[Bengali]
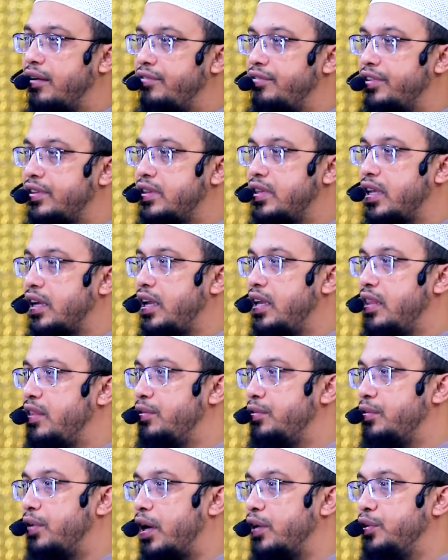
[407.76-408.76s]
ফত্তাখিদু
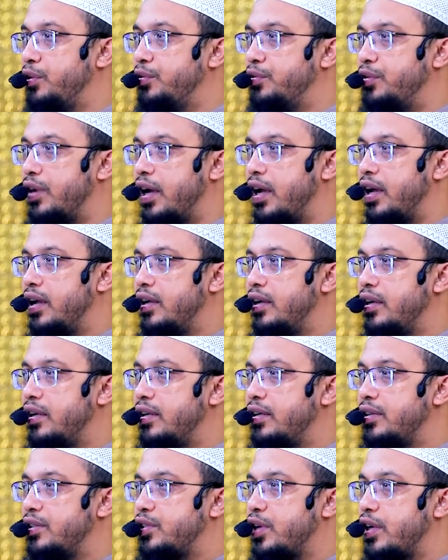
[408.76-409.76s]
আদুয়া
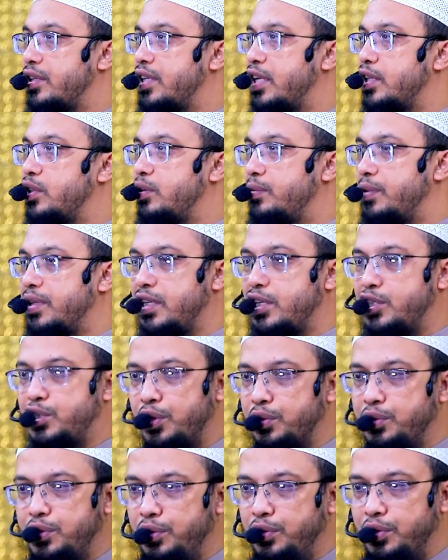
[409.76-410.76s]
শয়তান তোমাদের
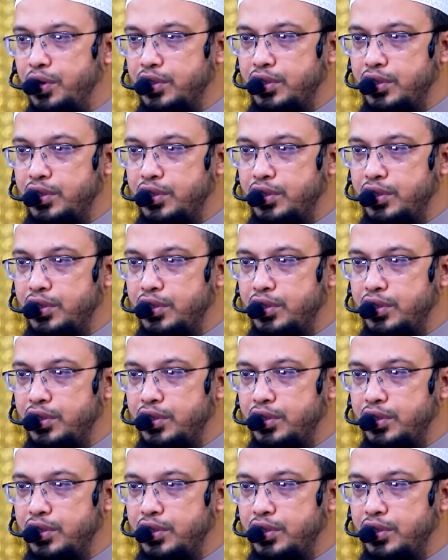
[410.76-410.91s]
শত্রু